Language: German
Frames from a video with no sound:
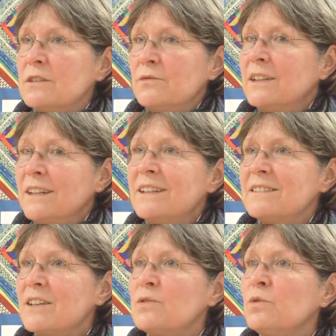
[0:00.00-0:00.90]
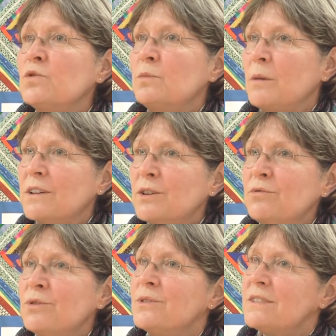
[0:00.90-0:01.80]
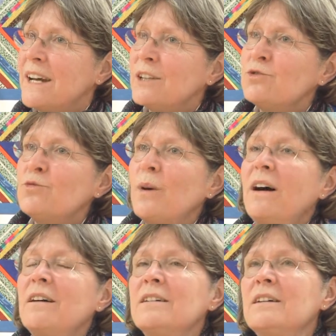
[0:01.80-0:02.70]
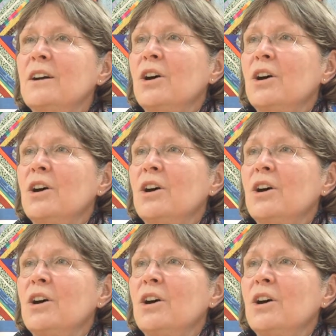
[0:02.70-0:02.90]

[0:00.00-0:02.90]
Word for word: deswegen ging das erst nur so über Begriffe und Zeichensprache.